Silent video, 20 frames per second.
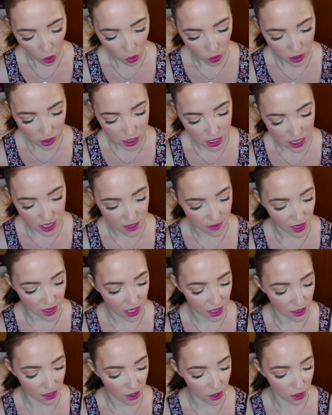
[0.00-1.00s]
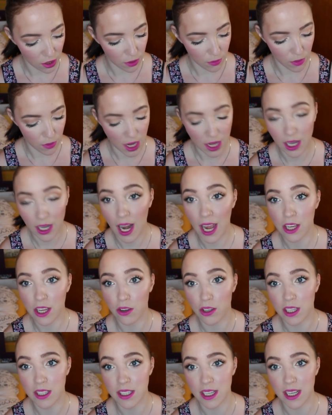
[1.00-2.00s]
Und deswegen äh, erkläre ich
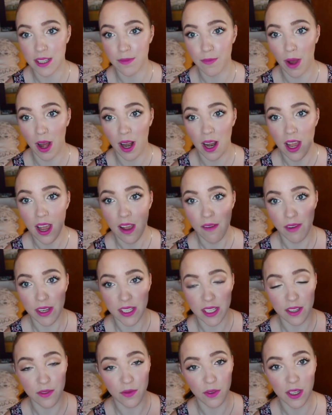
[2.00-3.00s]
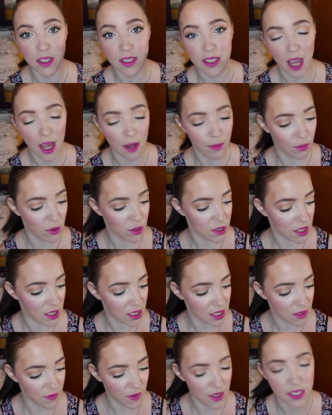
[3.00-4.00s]
euch jetzt erstmal, was das für eine Zahnbürste
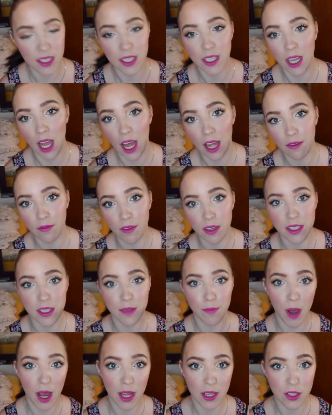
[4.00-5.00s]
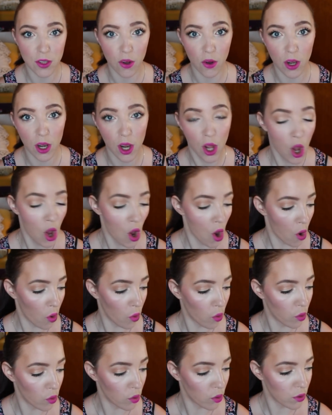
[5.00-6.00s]
ist, was die kann, was die machen soll
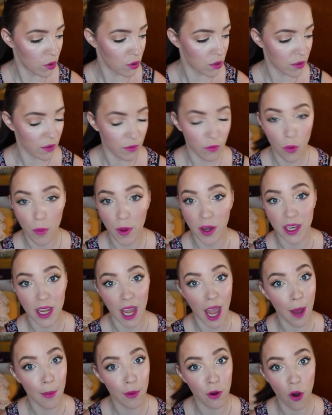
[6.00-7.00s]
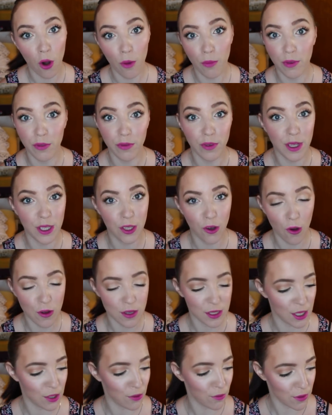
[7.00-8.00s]
und wo man die herbekommt, wie viel die
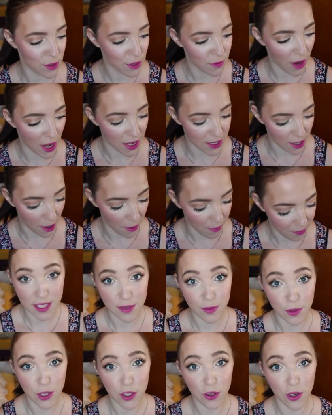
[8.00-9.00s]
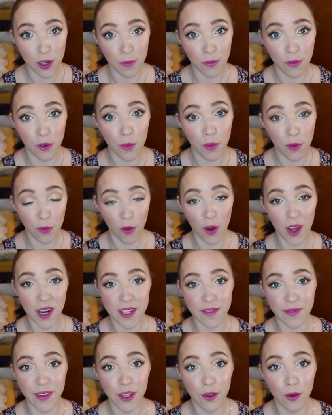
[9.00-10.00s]
kostet und so weiter. Zwischeninfo, bevor
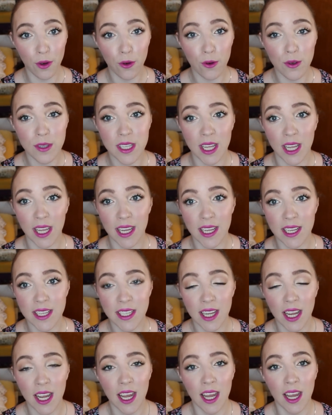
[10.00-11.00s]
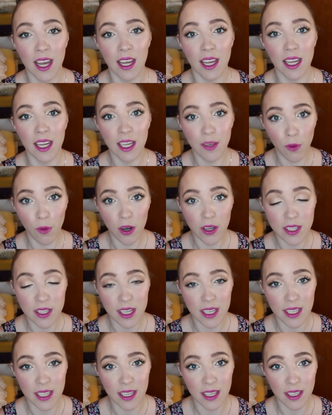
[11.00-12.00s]
das Video losgeht, ich
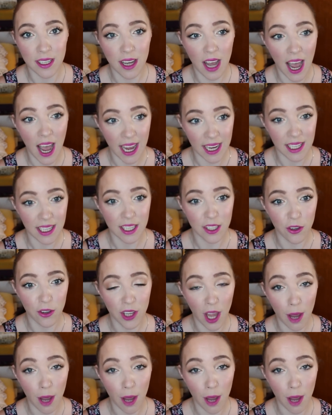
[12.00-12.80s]
wollte äh, eigentlich